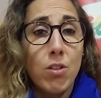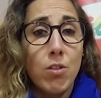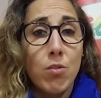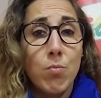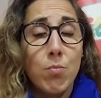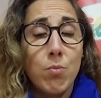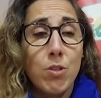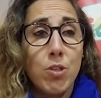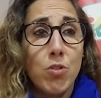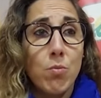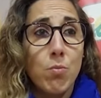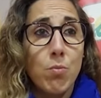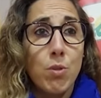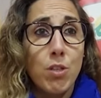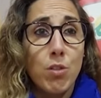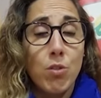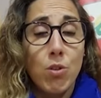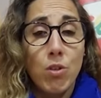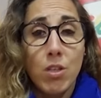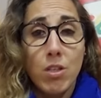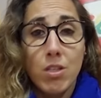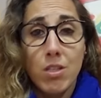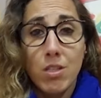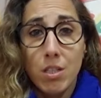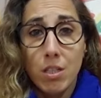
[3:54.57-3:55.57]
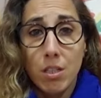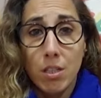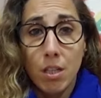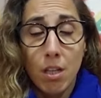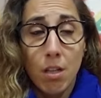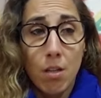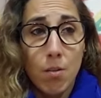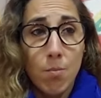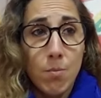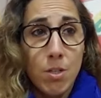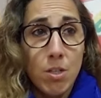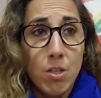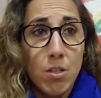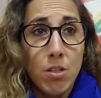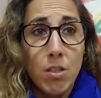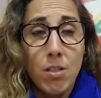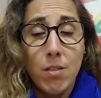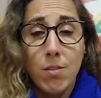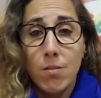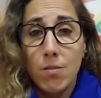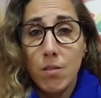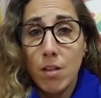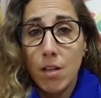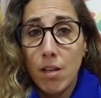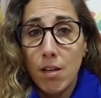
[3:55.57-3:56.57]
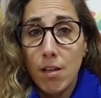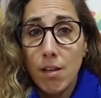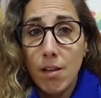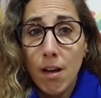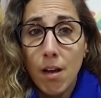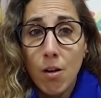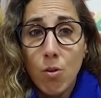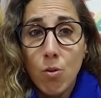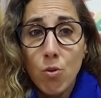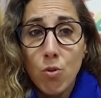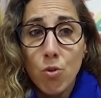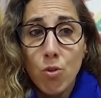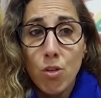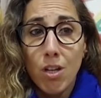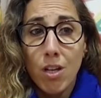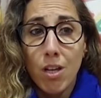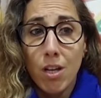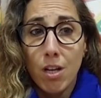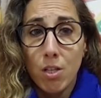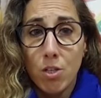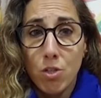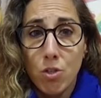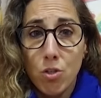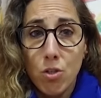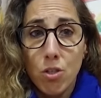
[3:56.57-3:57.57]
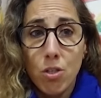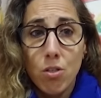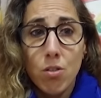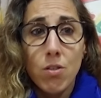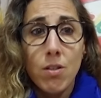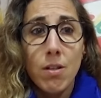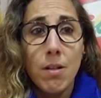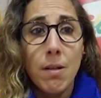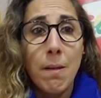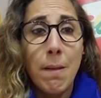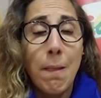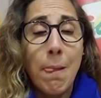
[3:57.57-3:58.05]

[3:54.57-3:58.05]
en un presupuesto de 62 millones, algo irrisorio,